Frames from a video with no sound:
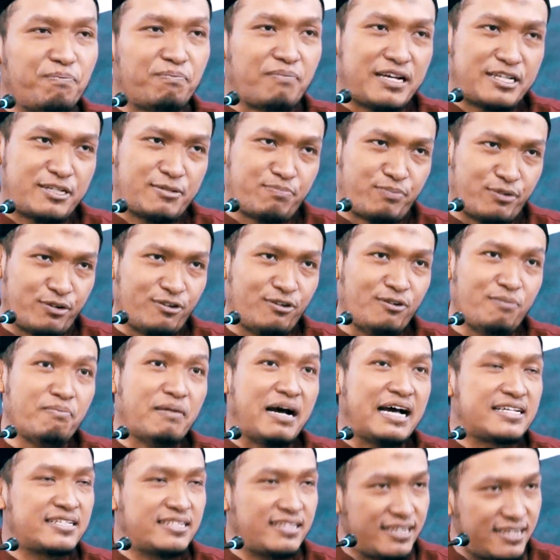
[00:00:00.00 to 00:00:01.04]
mas bro
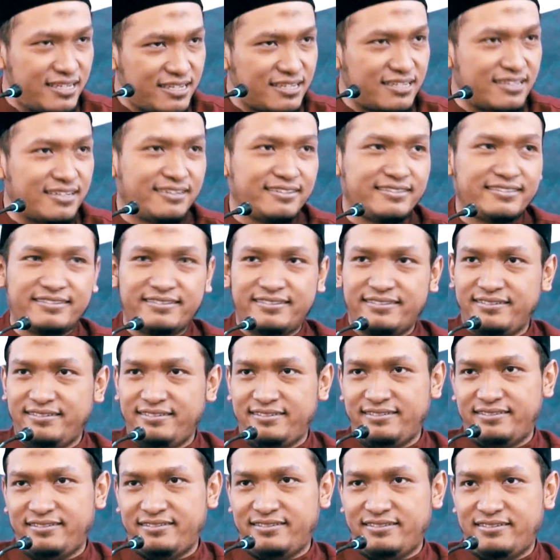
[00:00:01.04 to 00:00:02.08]
mbak sis
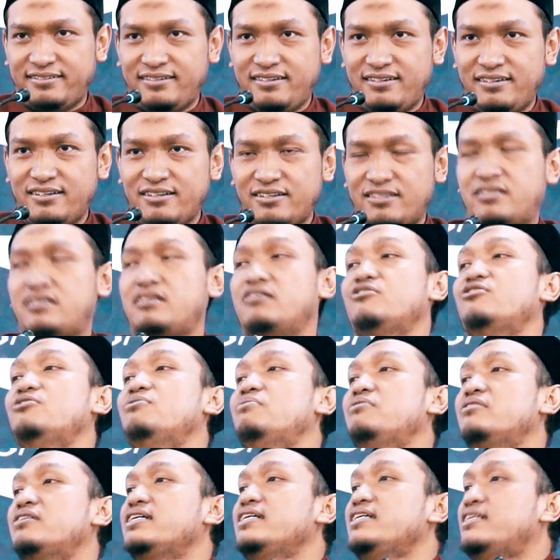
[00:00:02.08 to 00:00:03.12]

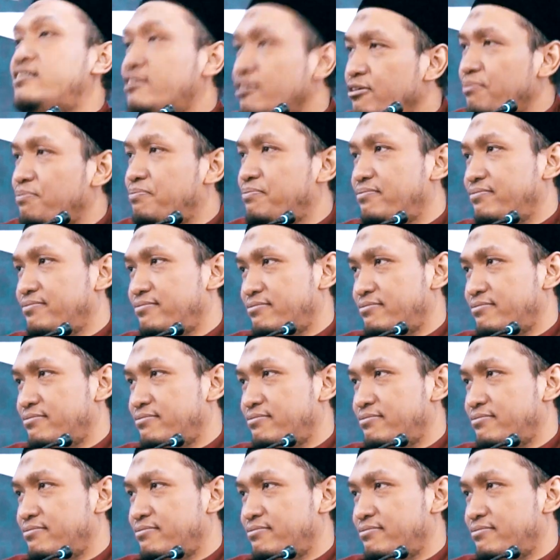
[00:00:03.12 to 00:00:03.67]
Seumur hidup.